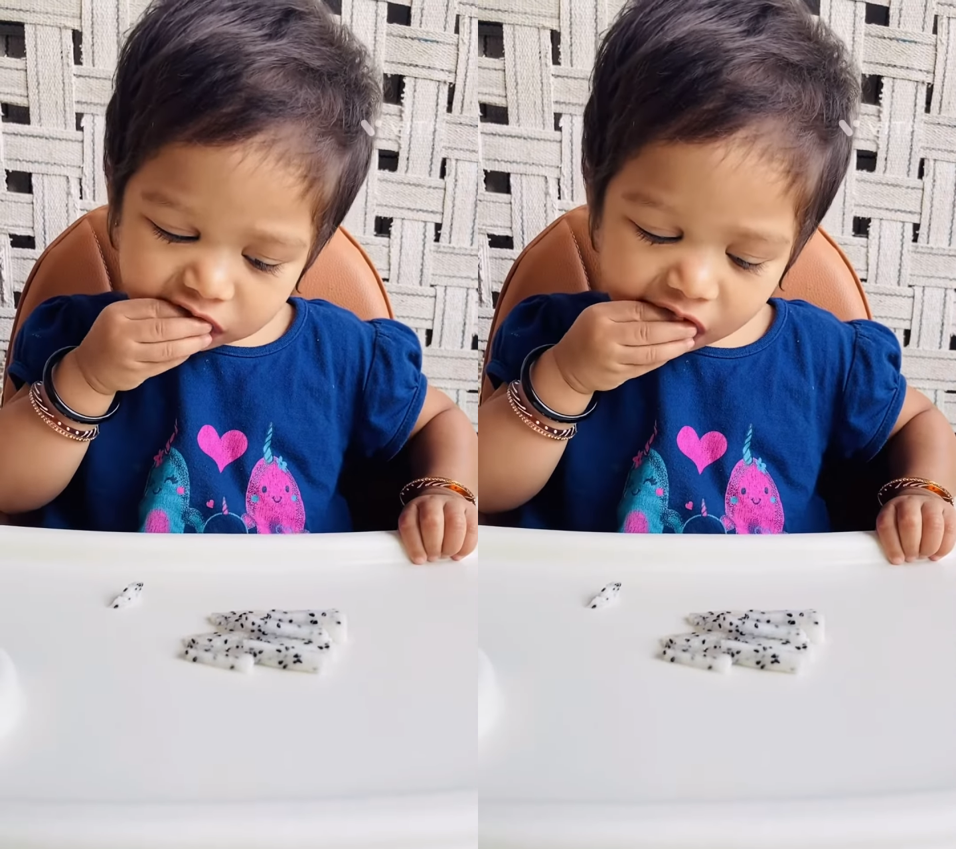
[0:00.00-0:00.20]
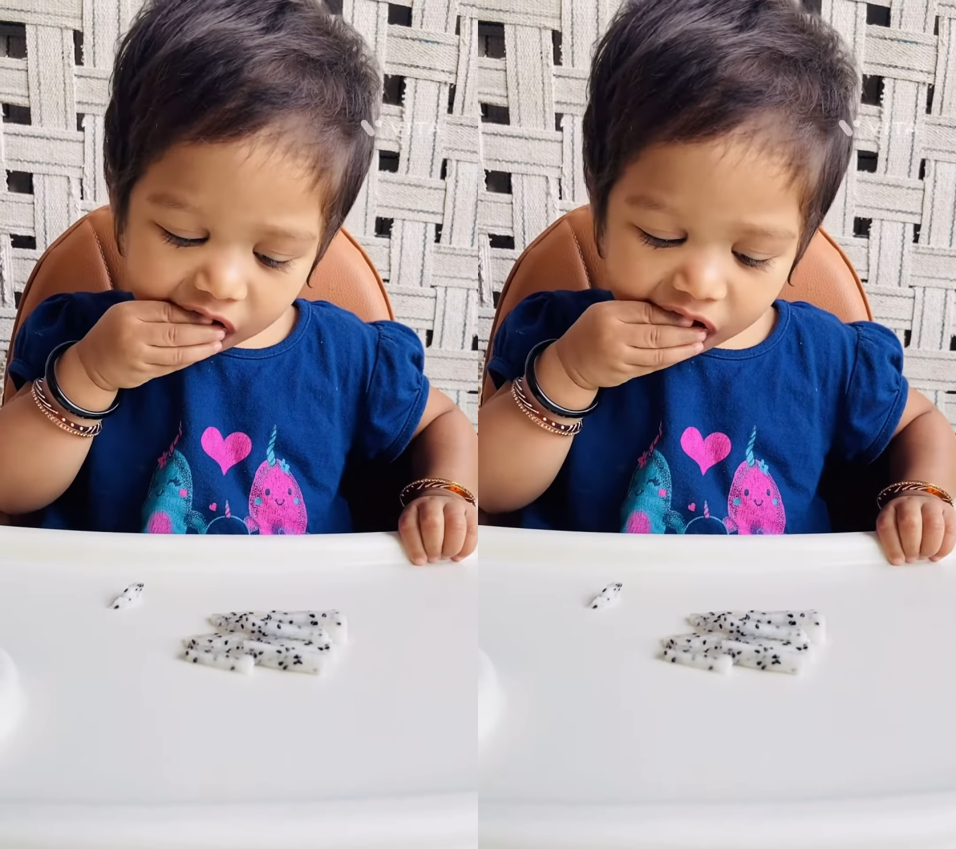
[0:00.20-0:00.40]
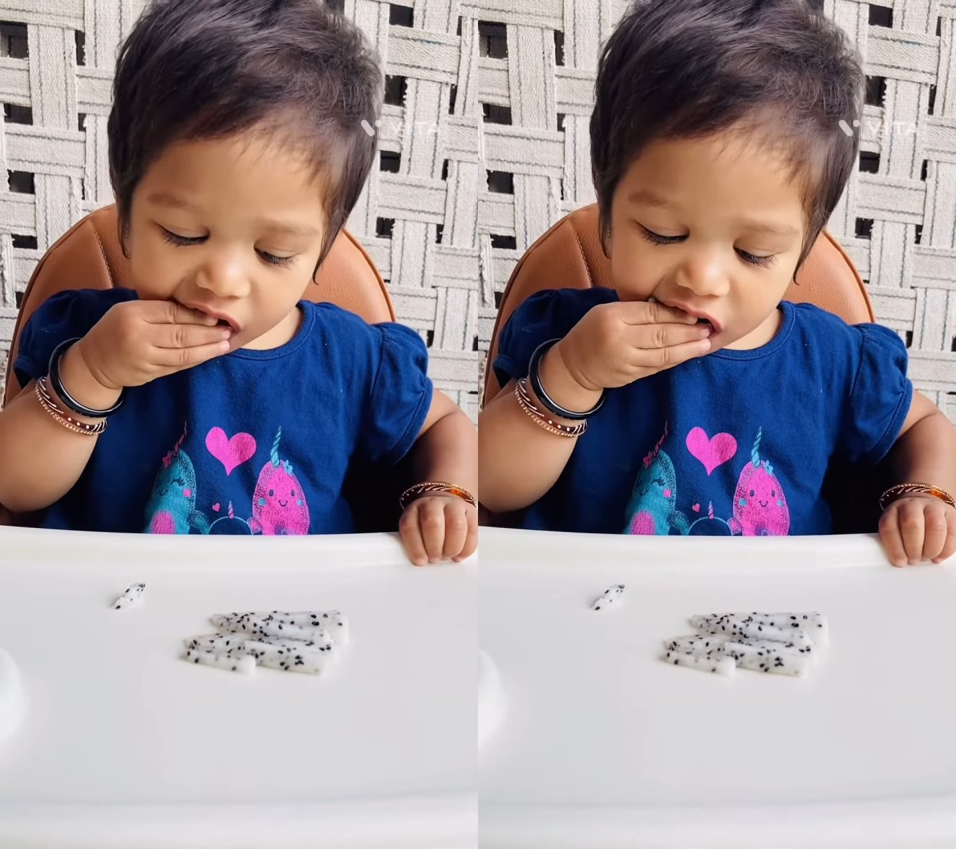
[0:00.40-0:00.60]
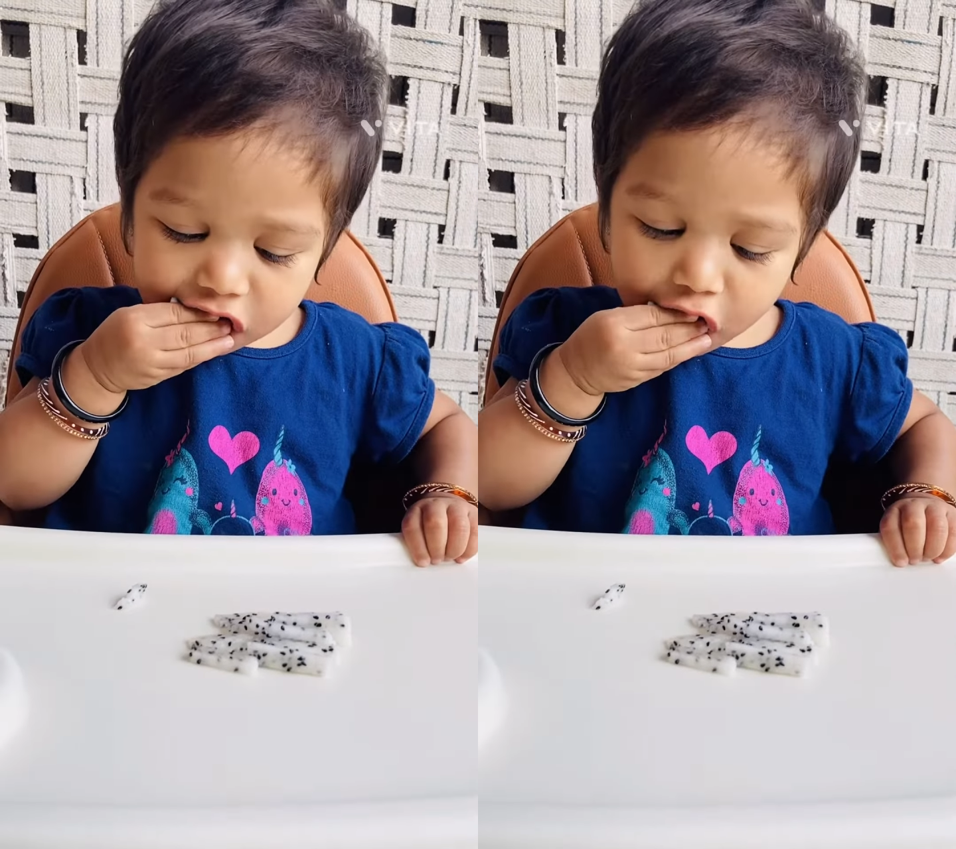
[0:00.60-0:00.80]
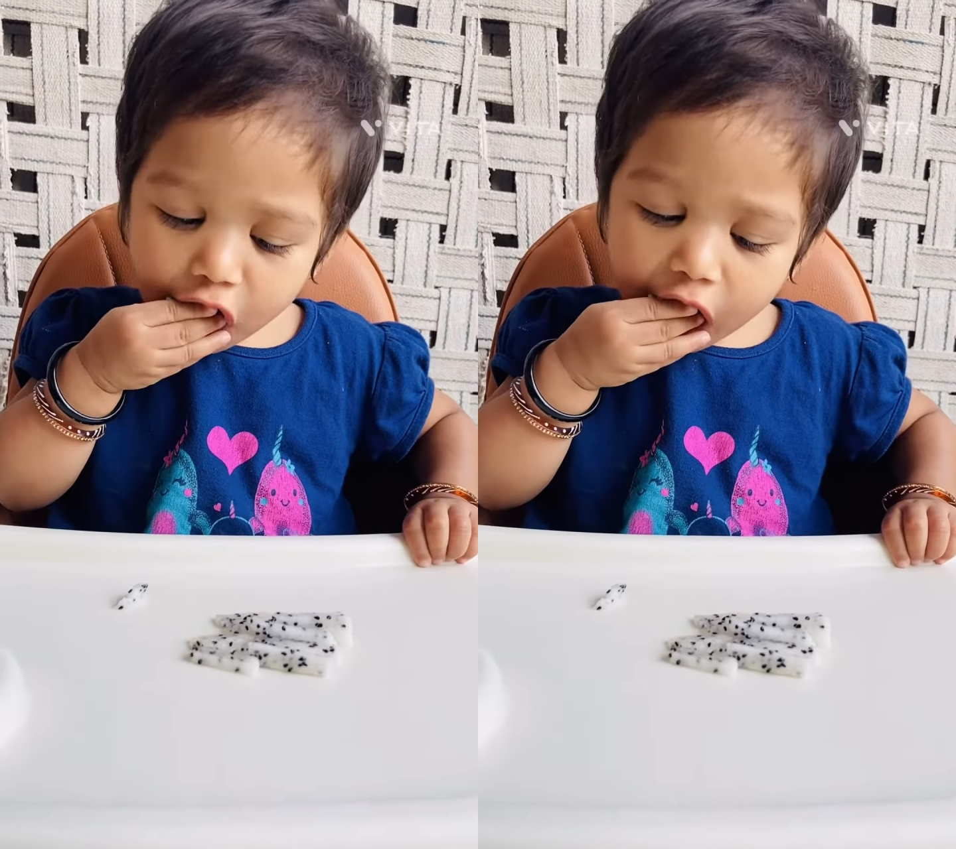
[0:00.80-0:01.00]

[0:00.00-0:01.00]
పెట్టుకుంటుంది